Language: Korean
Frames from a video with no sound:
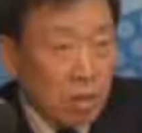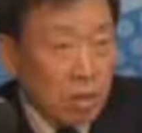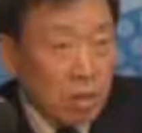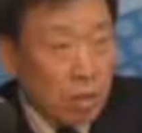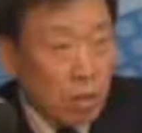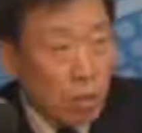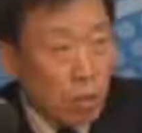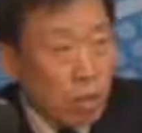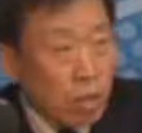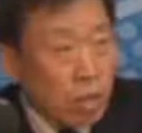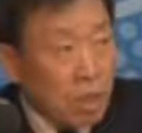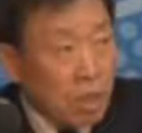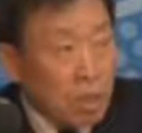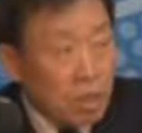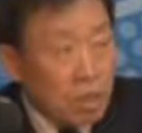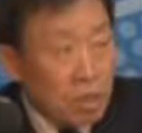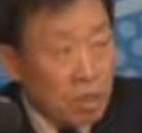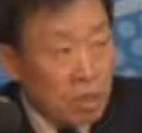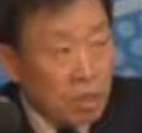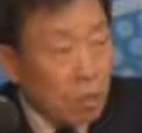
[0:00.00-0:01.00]
이 도시의
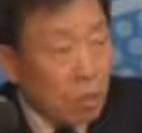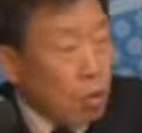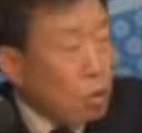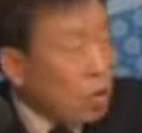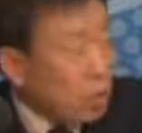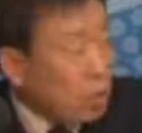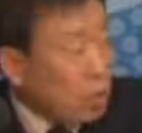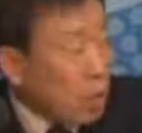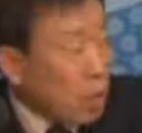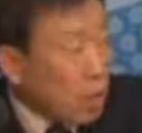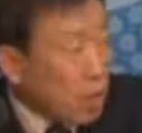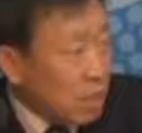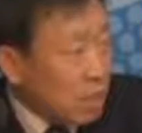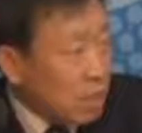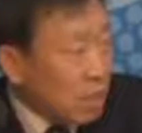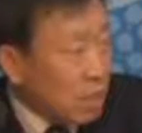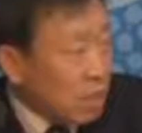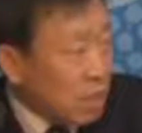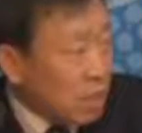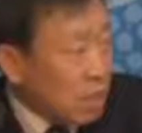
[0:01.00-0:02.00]
발전이 훨씬
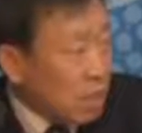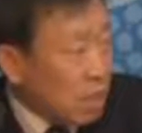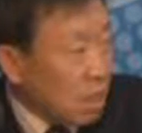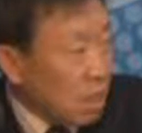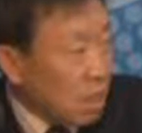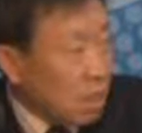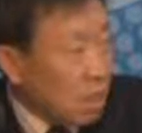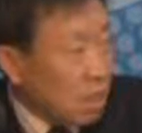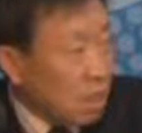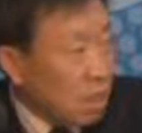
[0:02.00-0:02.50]
빨라질 것이다.